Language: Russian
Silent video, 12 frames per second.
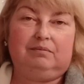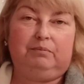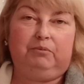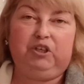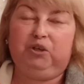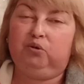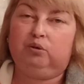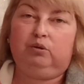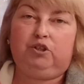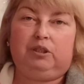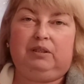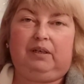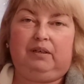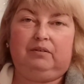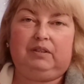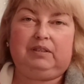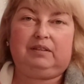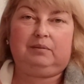Мне он очень
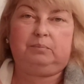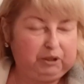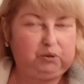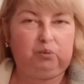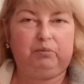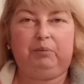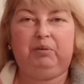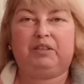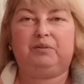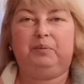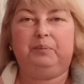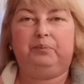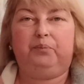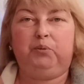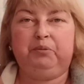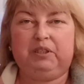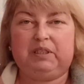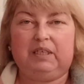нравится. Потом, ребят,
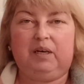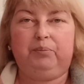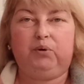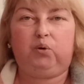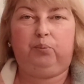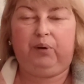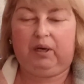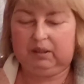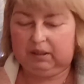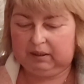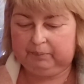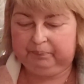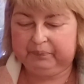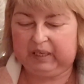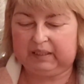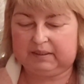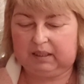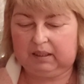помните, я покупала,
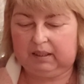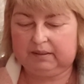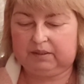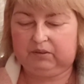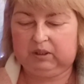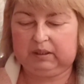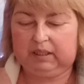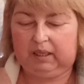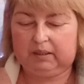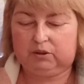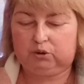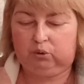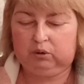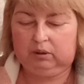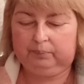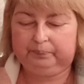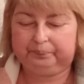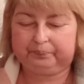заказывала на Озон
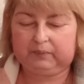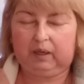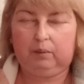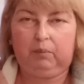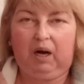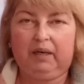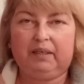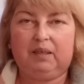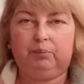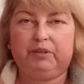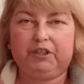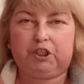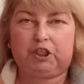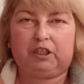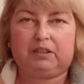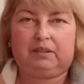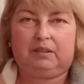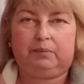магний B6.